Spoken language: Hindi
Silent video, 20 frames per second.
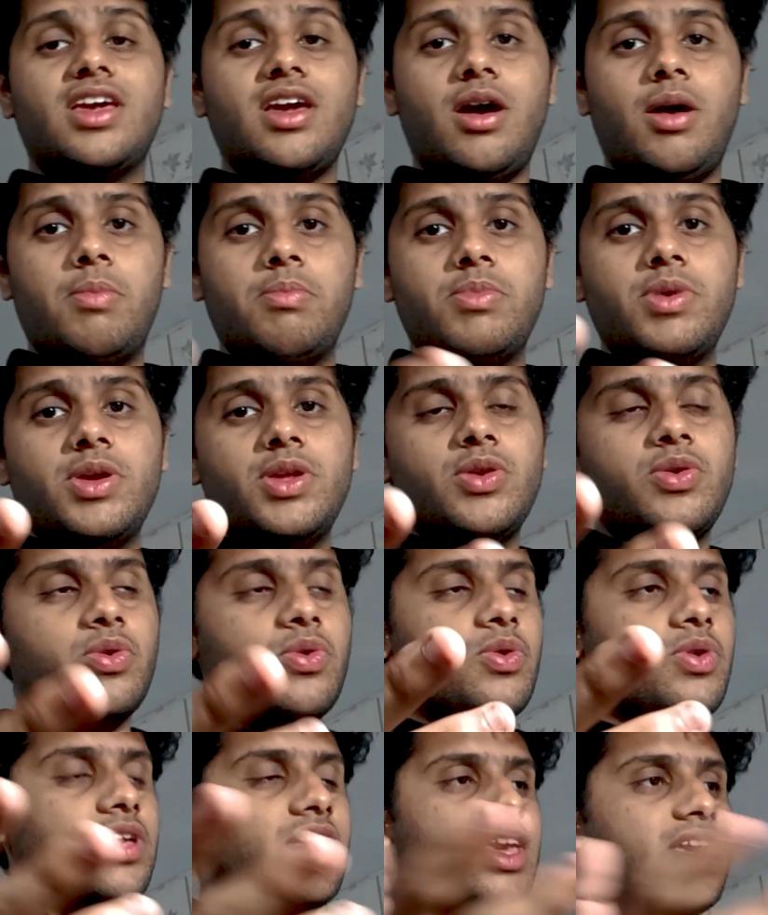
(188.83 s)
कि अमीरों
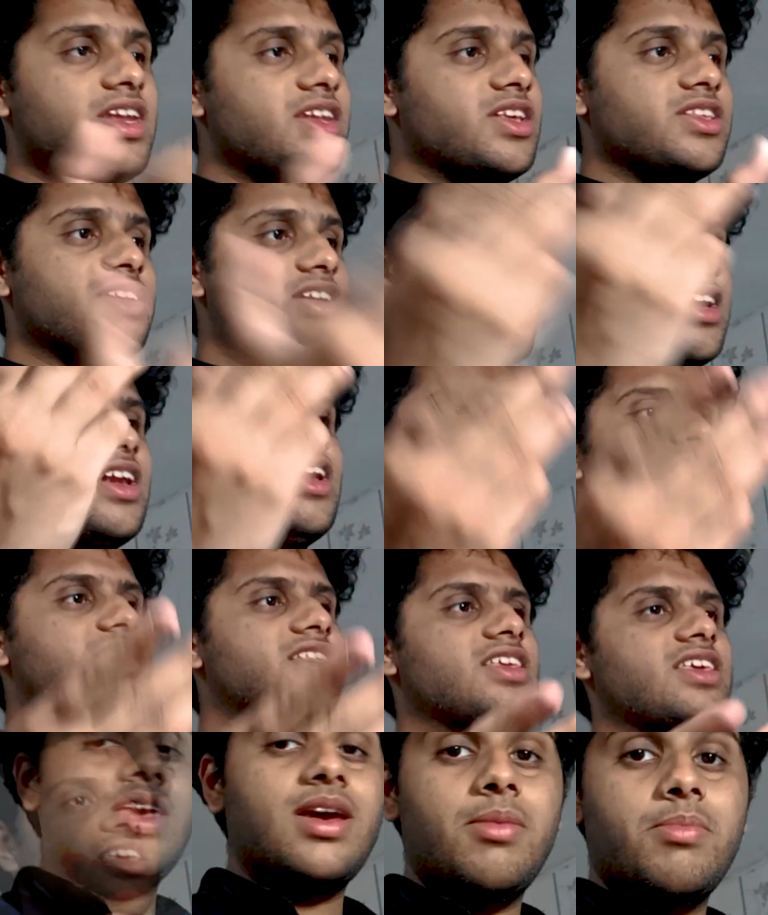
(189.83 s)
को ये नज़रें नहीं
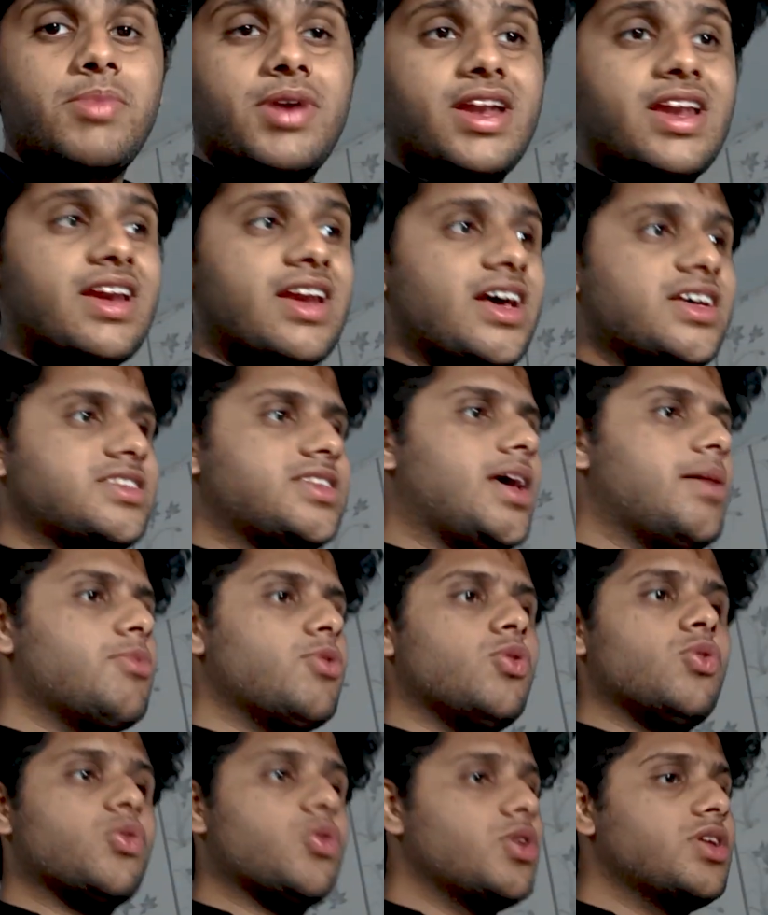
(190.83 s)
लगती ये हम मिडिल क्लास
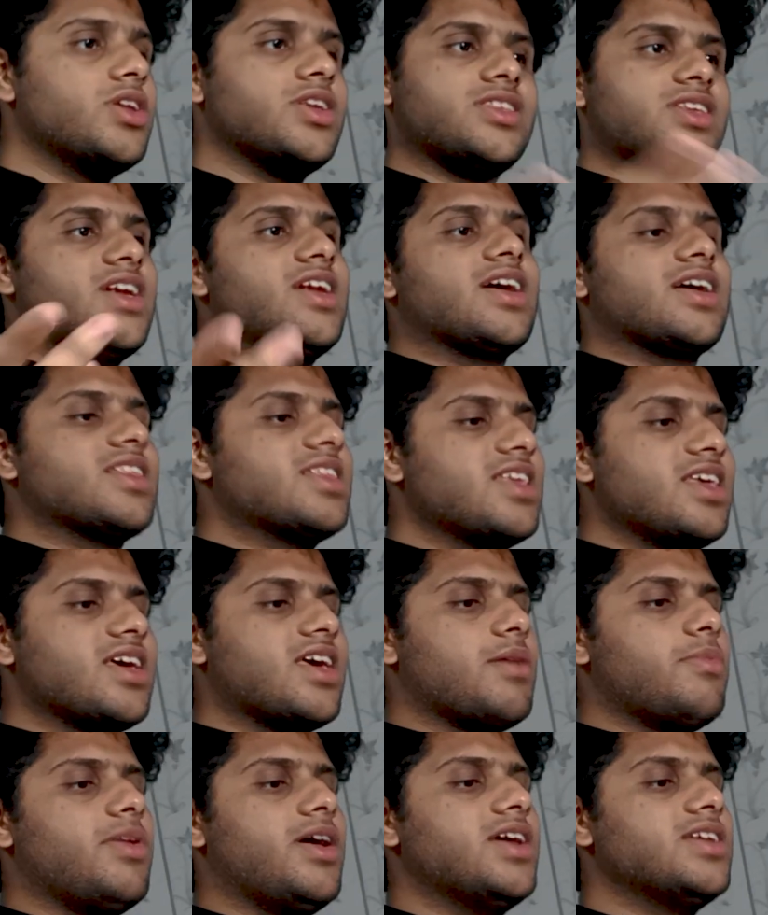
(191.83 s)
टाइप लोगों को ही नज़रें लगती
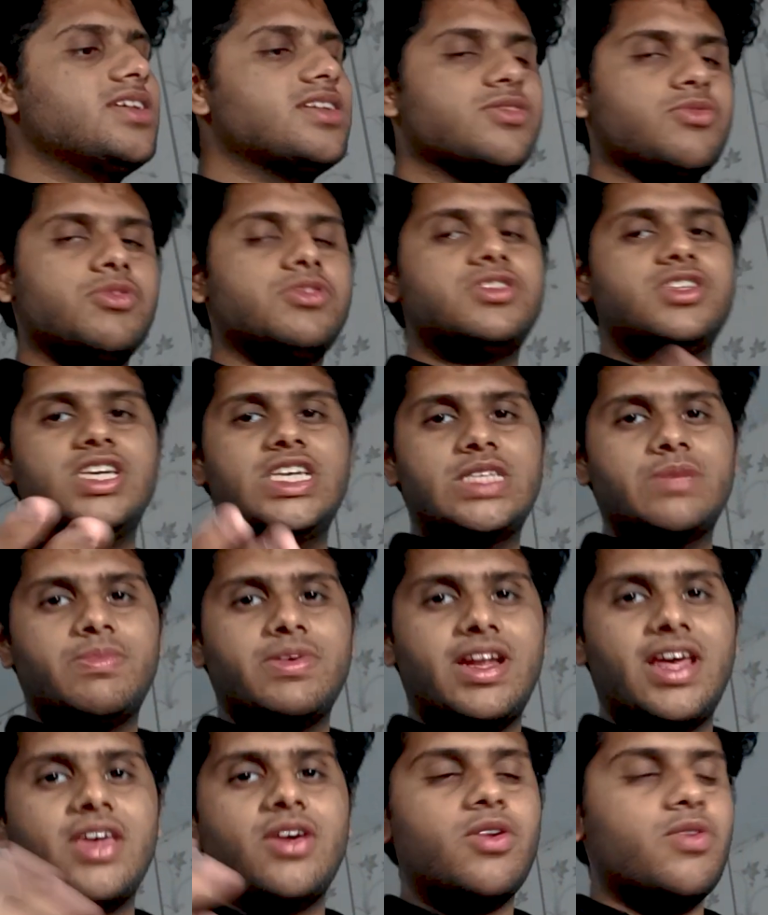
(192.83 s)
है कि भाई जान कोई चीज़
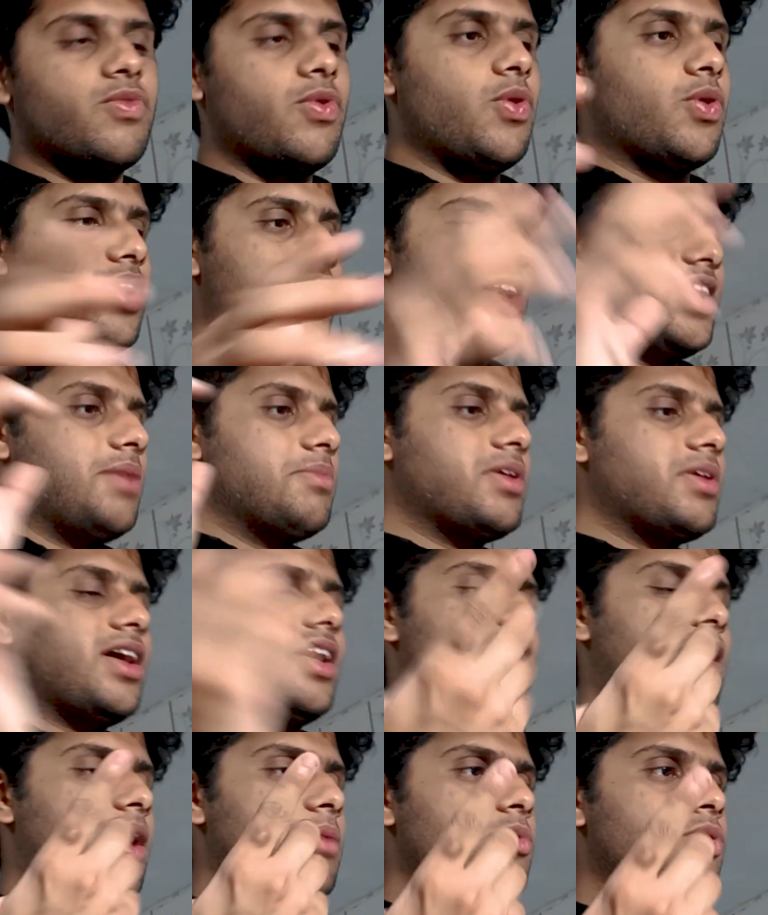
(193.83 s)
बनाई और वो क्या नाम है
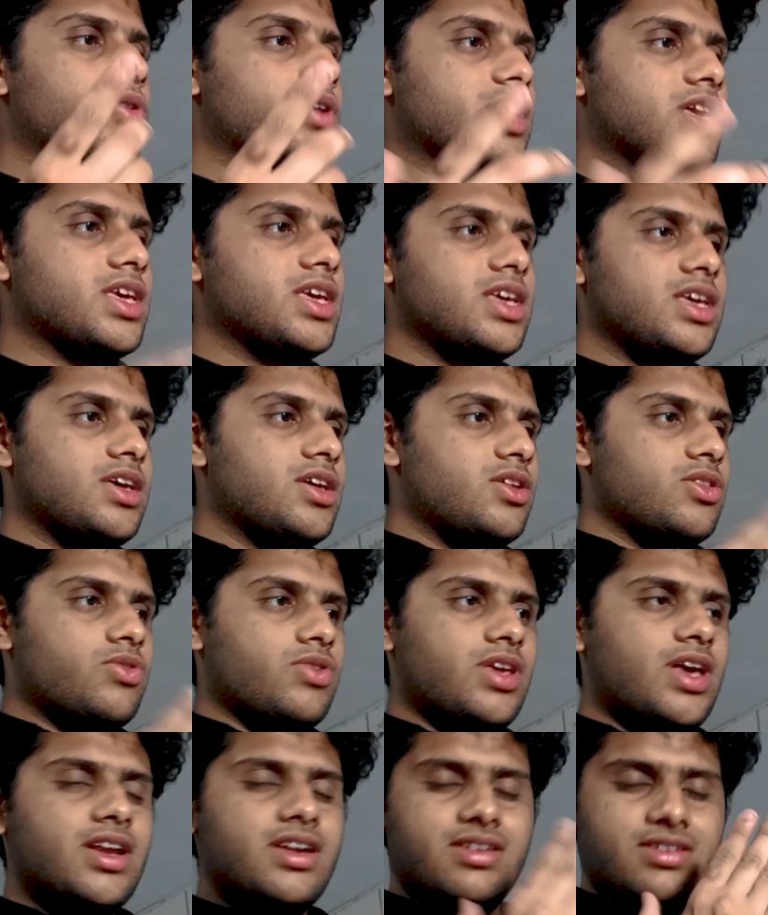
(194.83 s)
ख़राब हो गई
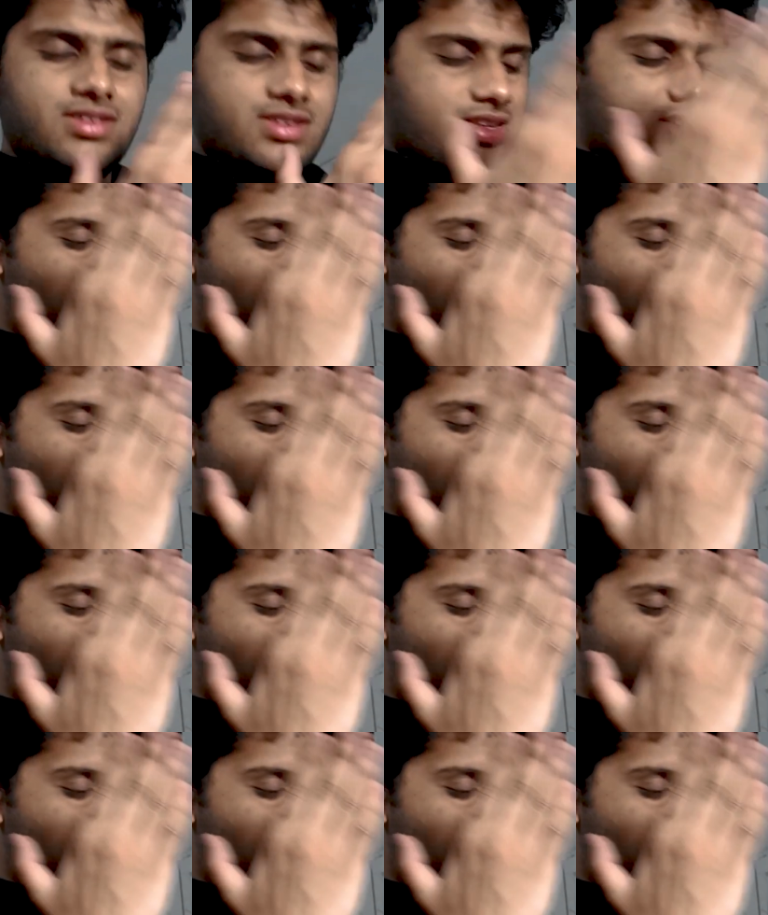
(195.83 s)
तो यार